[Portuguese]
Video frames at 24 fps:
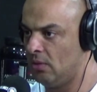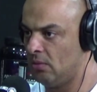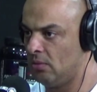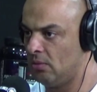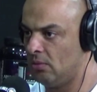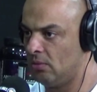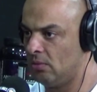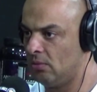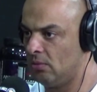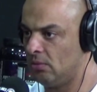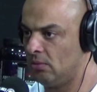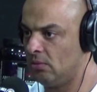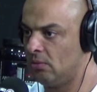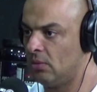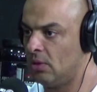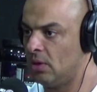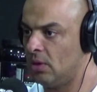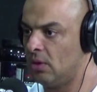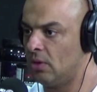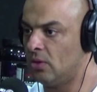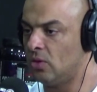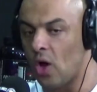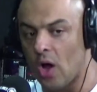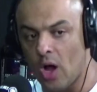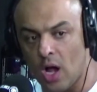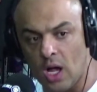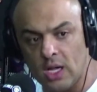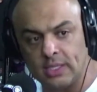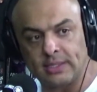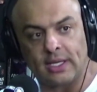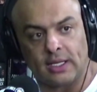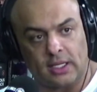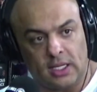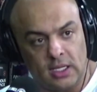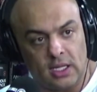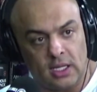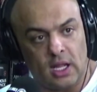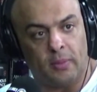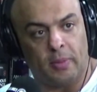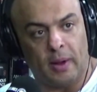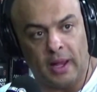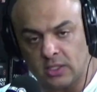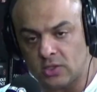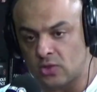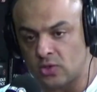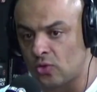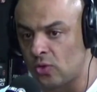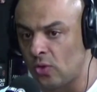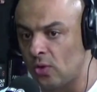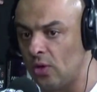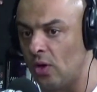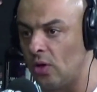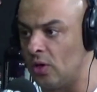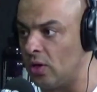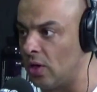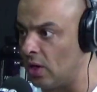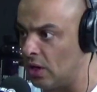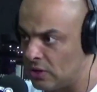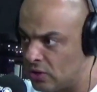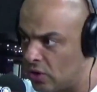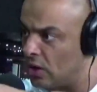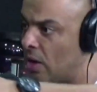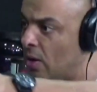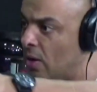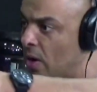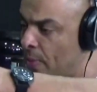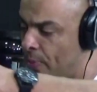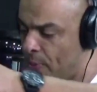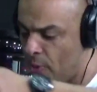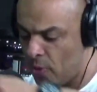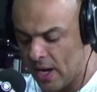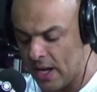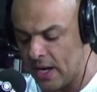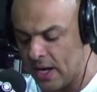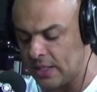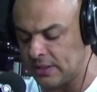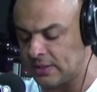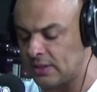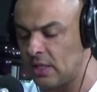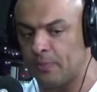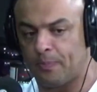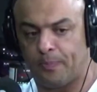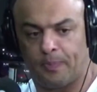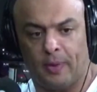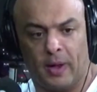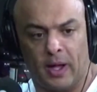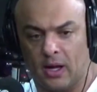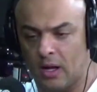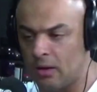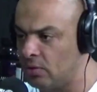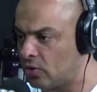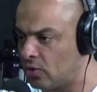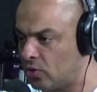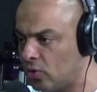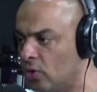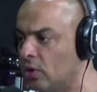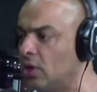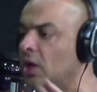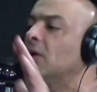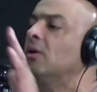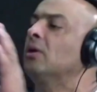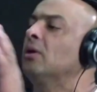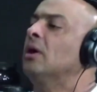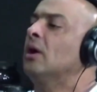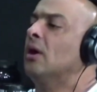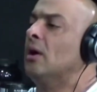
Legal. Nós aqui da Black School, nós olhamos pro cara assim, paramos tudo e.